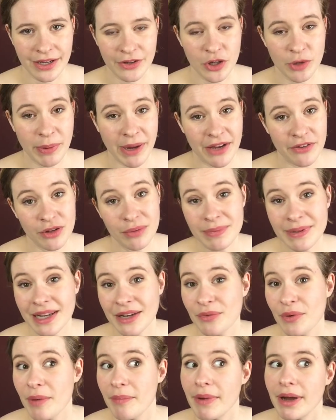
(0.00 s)
Et que par exemple, la
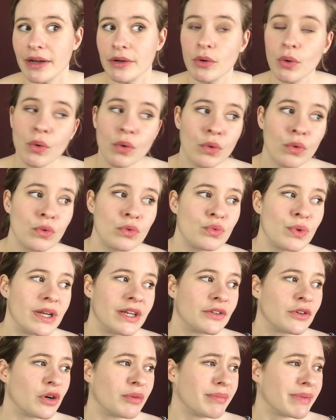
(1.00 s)
loi Macron, ou
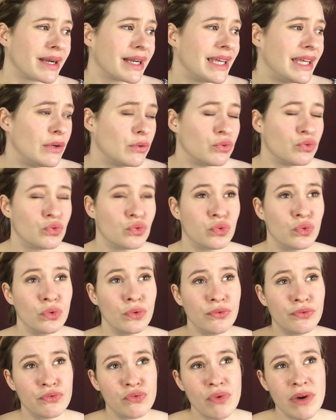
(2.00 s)
El Khomri, ou tout le
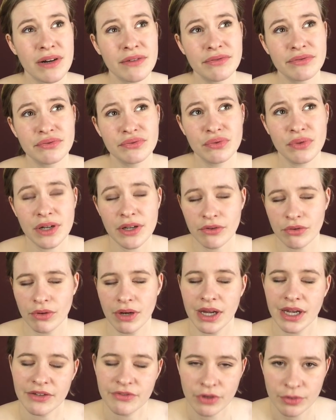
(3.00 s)
foin-foin sur
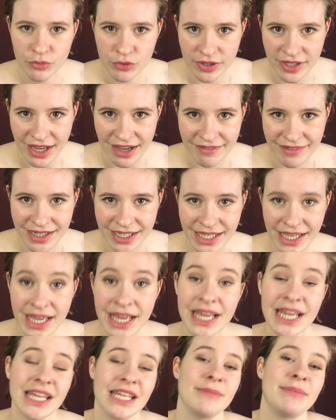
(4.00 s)
la réforme du travail,
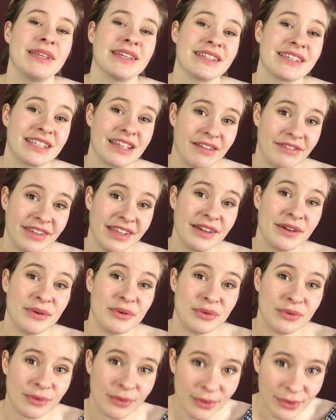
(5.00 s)
eh bien ça vient
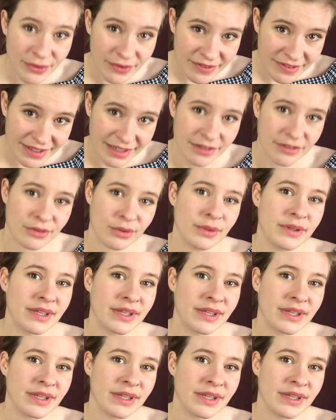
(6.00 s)
aussi de ce